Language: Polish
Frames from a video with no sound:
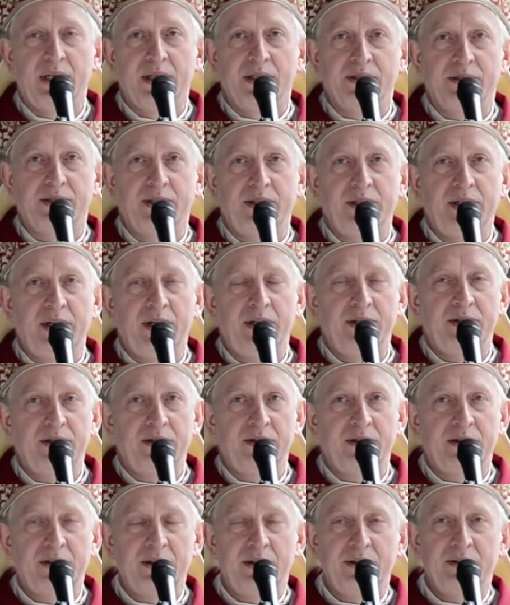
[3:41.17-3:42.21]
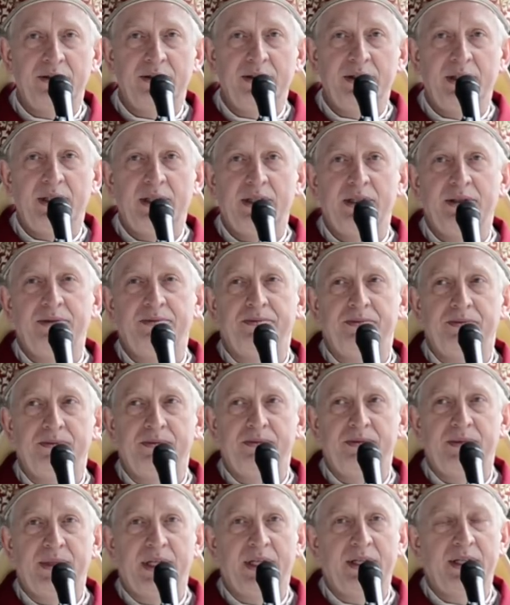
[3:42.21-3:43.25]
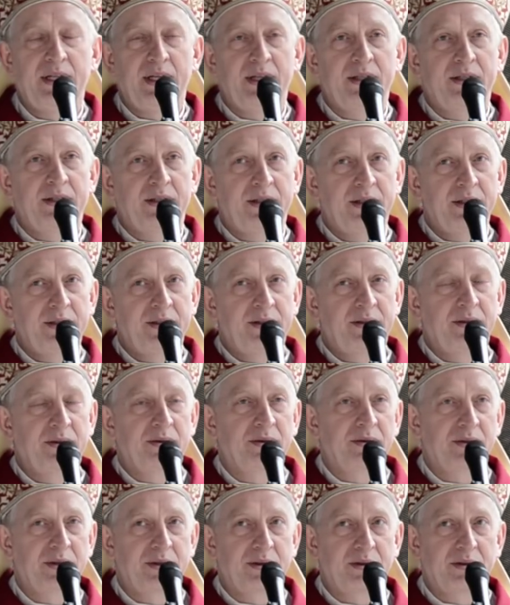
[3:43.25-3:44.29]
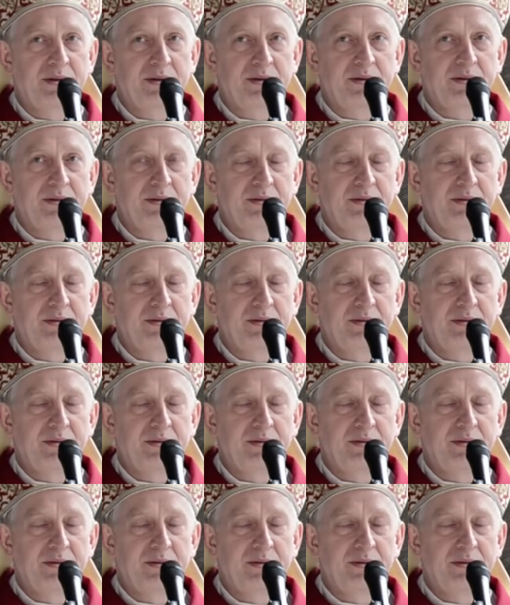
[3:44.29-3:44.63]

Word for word: Że niejednokrotnie, tak jak Chrystus,